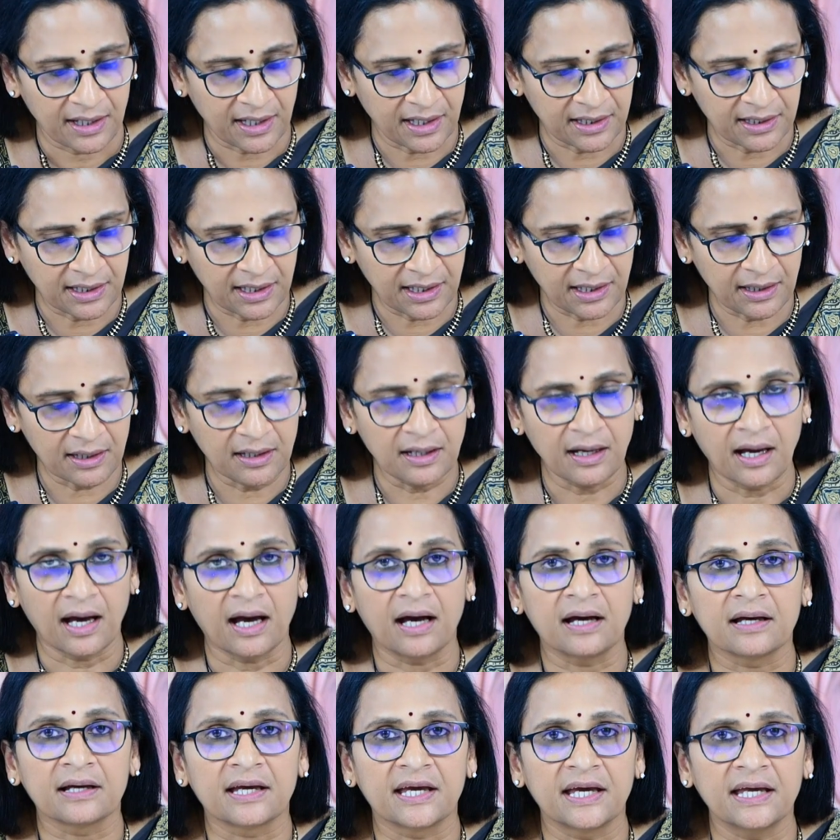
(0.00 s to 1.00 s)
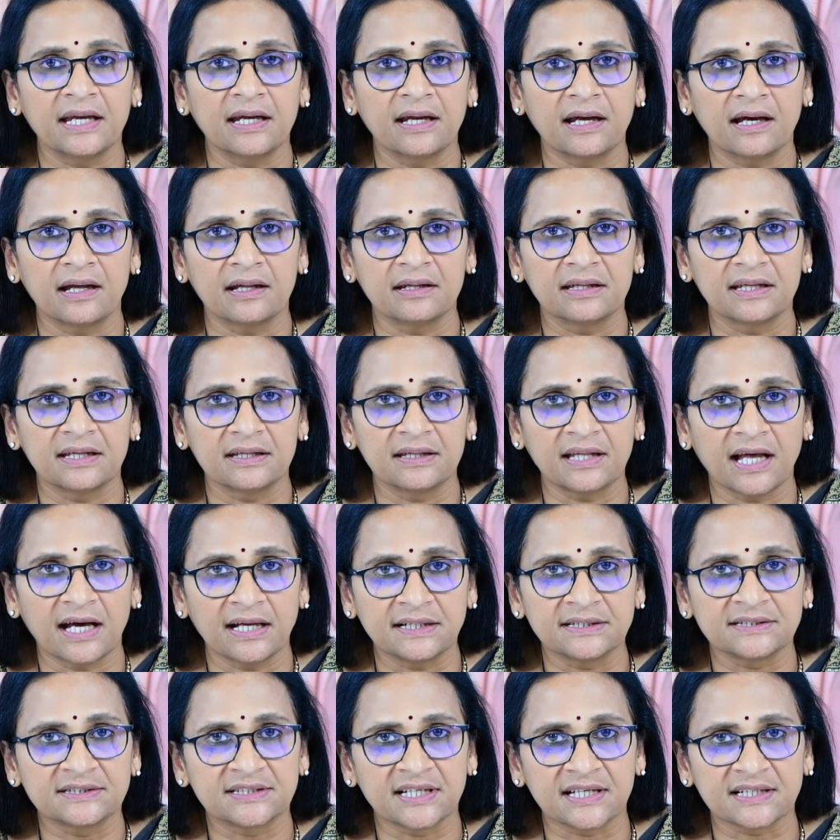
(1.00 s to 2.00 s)
కానీ అగైన్ అది
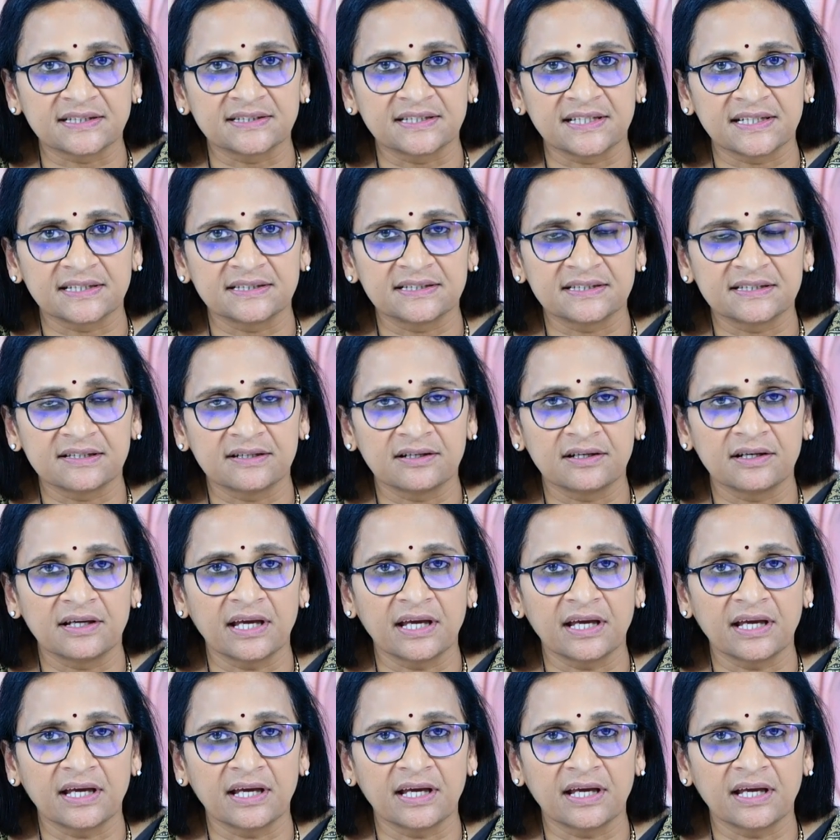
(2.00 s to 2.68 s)
దాని సక్సెస్